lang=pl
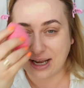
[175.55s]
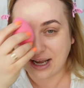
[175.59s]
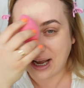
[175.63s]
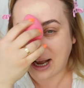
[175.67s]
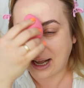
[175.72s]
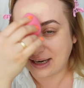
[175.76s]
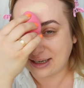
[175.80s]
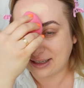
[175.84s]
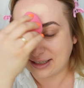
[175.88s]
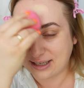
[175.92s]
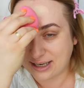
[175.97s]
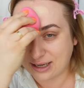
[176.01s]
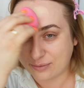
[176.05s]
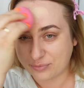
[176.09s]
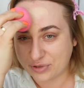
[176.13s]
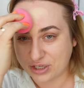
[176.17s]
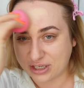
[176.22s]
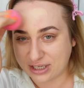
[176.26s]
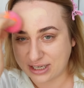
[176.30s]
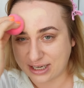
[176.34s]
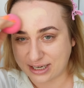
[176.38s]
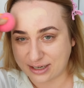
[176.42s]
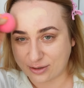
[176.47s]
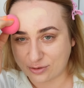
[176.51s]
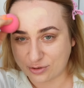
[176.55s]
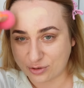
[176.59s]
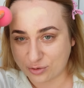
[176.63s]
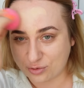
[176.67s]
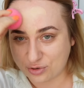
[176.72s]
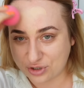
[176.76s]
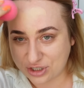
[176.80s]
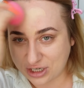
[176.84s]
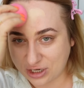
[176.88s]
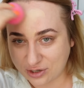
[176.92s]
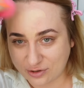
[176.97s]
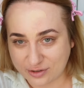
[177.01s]
ale dla mnie nie, no
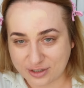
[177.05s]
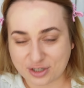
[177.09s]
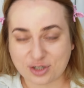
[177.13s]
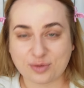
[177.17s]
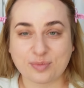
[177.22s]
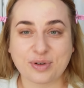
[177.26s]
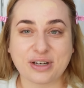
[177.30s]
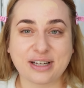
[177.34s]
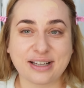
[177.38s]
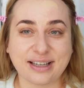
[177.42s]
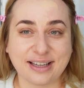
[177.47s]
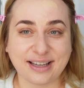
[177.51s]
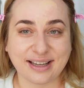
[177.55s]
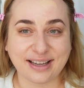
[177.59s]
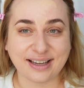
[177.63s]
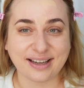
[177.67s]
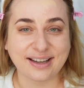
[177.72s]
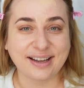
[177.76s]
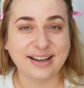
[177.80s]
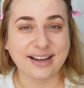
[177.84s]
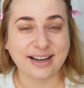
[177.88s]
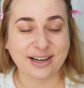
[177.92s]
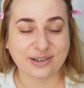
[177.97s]
już zielone szminki,